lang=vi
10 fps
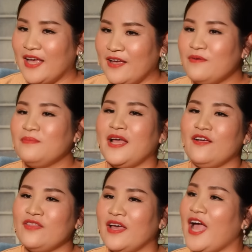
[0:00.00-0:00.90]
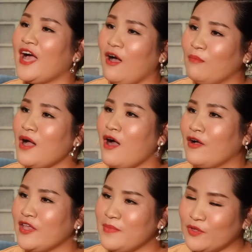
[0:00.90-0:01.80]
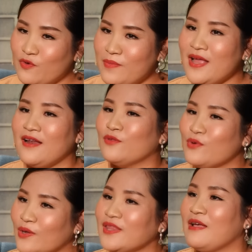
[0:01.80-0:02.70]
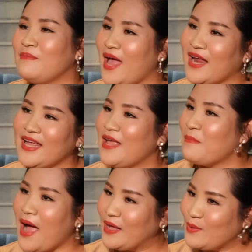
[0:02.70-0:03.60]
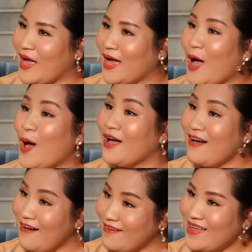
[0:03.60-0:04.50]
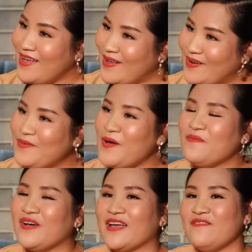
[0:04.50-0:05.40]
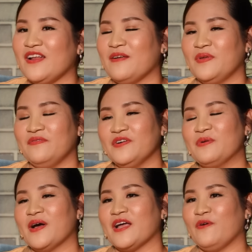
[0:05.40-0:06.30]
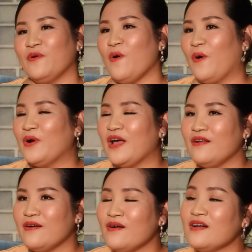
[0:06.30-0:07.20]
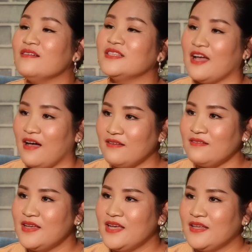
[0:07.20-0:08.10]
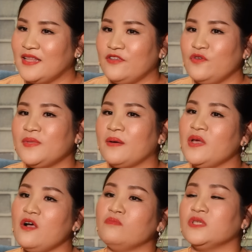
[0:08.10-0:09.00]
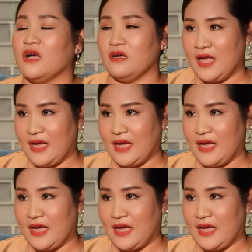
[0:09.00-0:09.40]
Ngày hôm nay có thể ăn không ngon nhưng mà tôi biết là tôi có tiềm năng để ngày mai tôi ăn ngon hơn, đúng không? Và cái việc là mình vượt qua cái nỗi khổ đó nó có cơ sở thì chúng ta mới không sợ